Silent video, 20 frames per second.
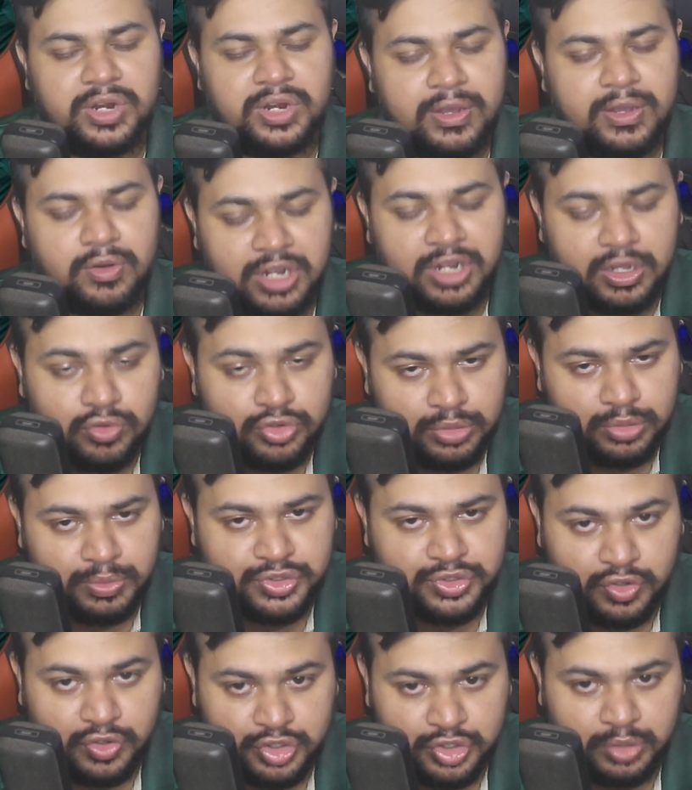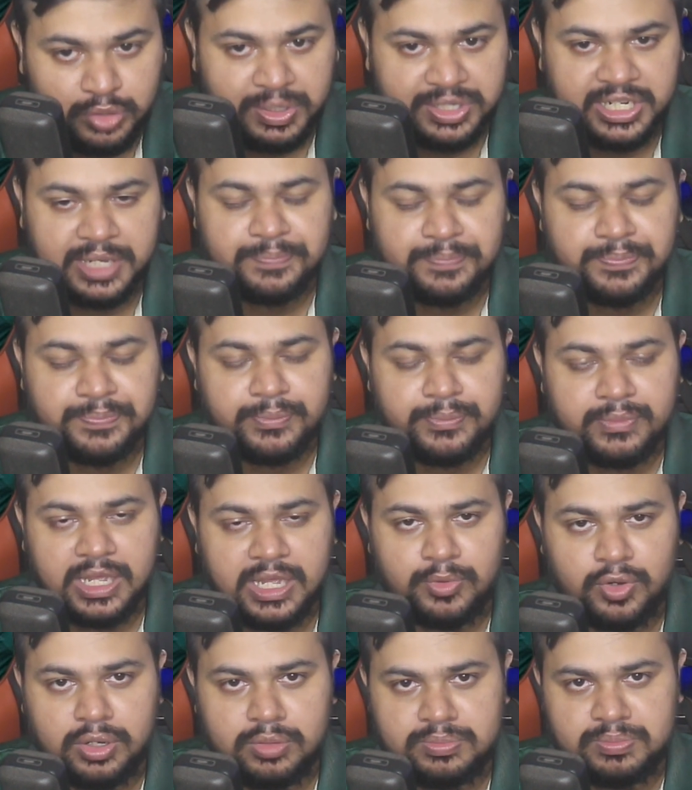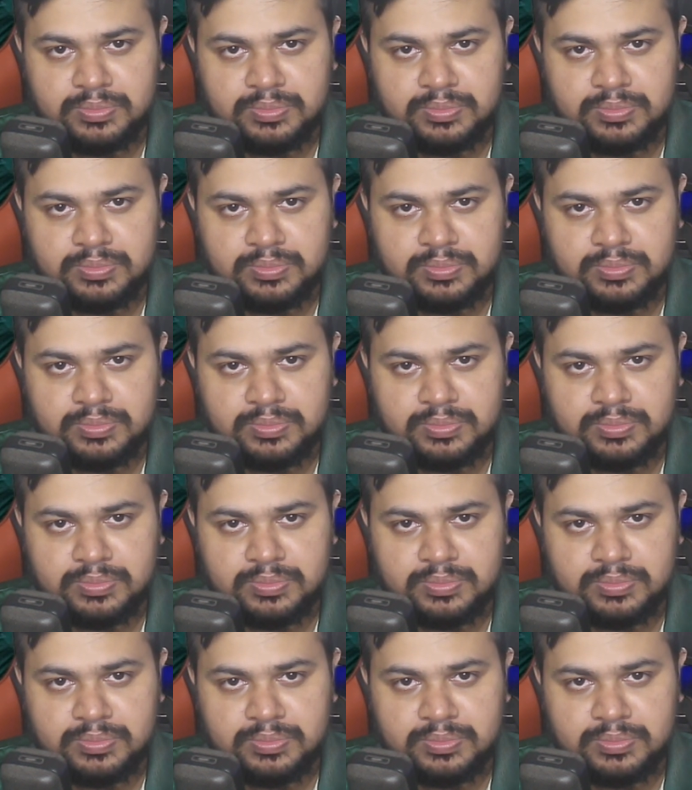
অনেক অনেক গুরুত্বপূর্ণ ছিল ওই সময়টায় এবং